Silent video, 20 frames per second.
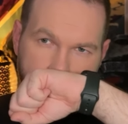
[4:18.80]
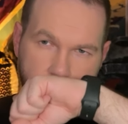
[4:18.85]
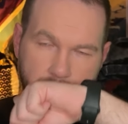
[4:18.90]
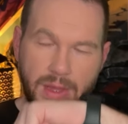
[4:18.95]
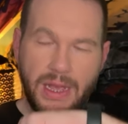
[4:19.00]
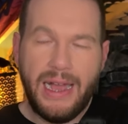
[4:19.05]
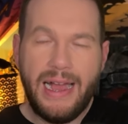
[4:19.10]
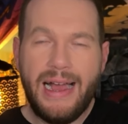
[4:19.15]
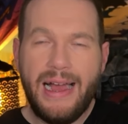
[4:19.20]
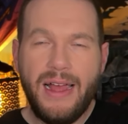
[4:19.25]

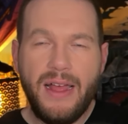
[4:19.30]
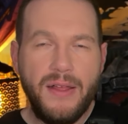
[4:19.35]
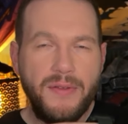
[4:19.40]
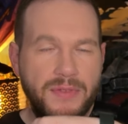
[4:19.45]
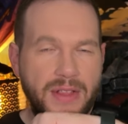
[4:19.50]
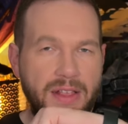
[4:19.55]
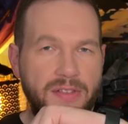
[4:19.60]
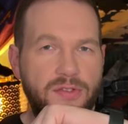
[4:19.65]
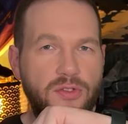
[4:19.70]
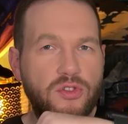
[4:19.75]
Ja,
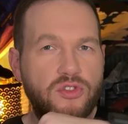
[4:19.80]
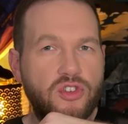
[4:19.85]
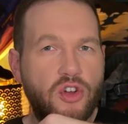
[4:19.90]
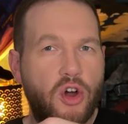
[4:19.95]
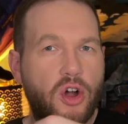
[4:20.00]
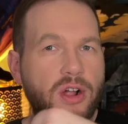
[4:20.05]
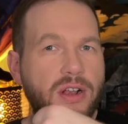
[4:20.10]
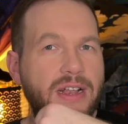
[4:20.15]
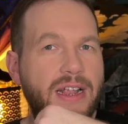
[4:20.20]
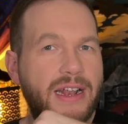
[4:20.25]
desto
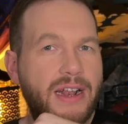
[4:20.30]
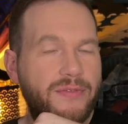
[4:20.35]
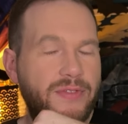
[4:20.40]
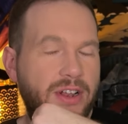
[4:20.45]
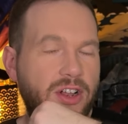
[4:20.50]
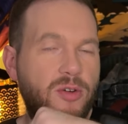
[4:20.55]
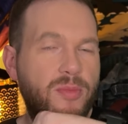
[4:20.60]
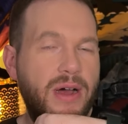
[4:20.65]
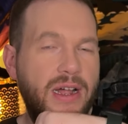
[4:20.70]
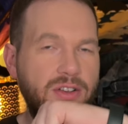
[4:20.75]
trockener das
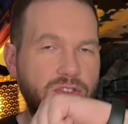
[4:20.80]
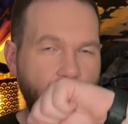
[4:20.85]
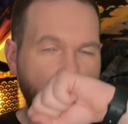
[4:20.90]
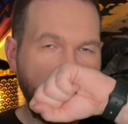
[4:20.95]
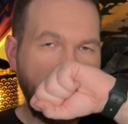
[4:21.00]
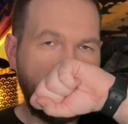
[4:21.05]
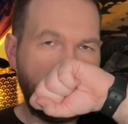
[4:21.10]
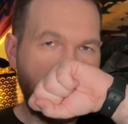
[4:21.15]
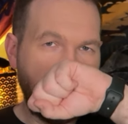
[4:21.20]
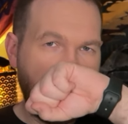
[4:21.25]
wird auf dem
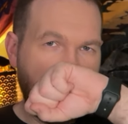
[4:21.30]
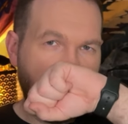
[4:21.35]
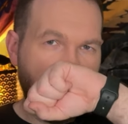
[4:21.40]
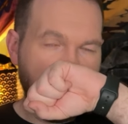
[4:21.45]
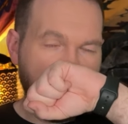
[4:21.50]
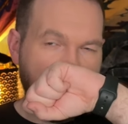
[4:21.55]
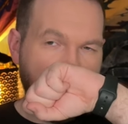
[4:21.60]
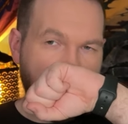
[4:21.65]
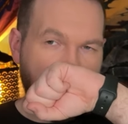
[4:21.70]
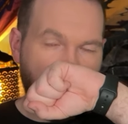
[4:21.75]
Handrücken, desto mehr
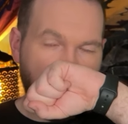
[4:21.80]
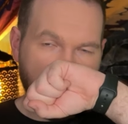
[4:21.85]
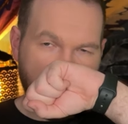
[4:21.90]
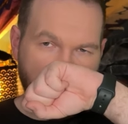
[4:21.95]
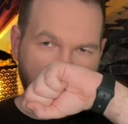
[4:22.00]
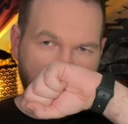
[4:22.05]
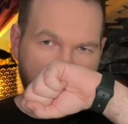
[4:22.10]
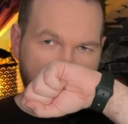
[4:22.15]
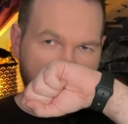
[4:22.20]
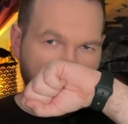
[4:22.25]
kommt der Rauch
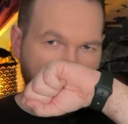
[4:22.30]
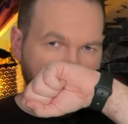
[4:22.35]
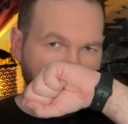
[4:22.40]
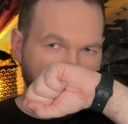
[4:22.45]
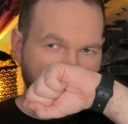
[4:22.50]
durch.